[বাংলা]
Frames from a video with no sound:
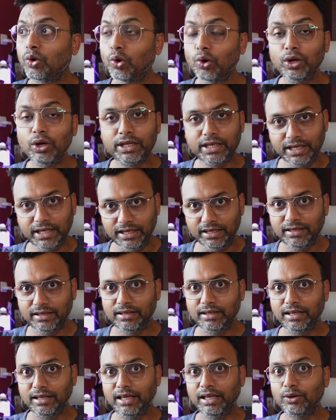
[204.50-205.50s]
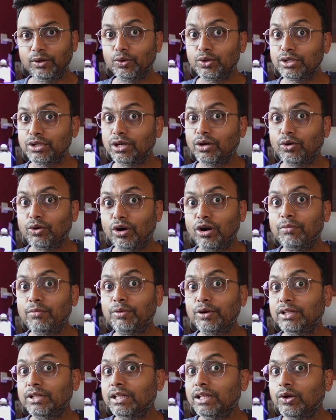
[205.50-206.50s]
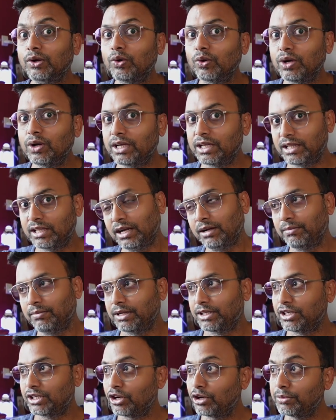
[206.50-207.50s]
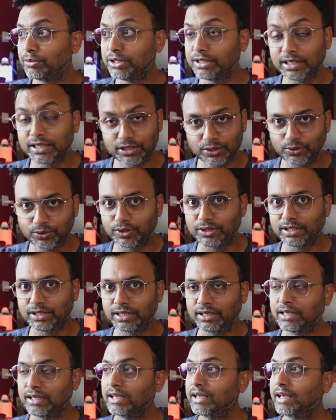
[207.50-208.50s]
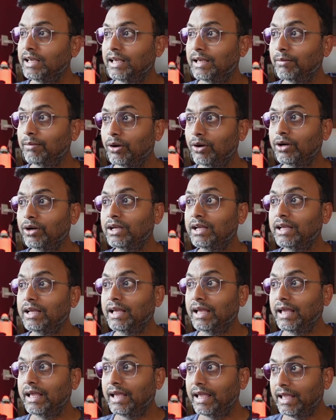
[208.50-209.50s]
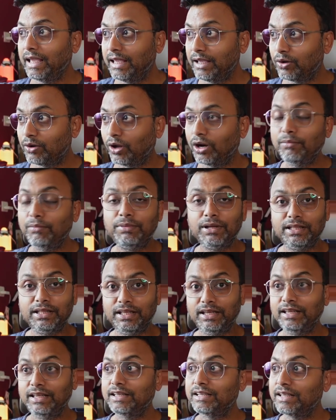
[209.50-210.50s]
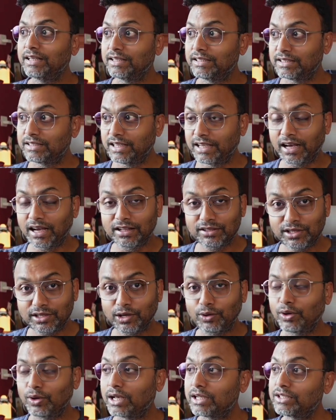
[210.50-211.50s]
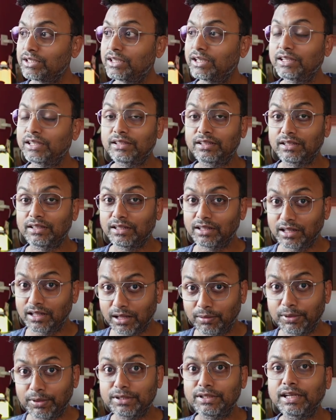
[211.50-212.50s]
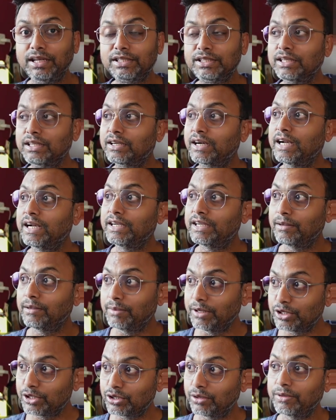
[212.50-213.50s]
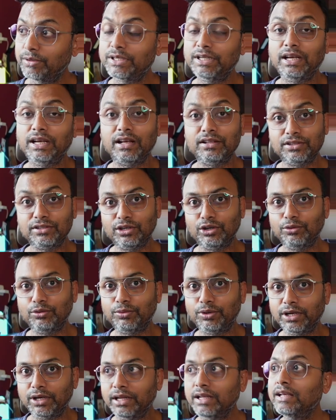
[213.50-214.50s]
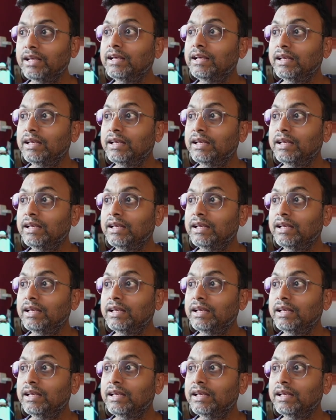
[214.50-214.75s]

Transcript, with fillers: গোল কি এই কোর্সটা করার পরে তাদের গোল কি থাকবে সেটাও আমি জিজ্ঞাসা করেছি এবং এই কলামটাতে যে আনসারগুলো আসছে আমার সিলেকশন ক্রাইটেরিয়া বেস্ট হবে সেই আনসারের উপরে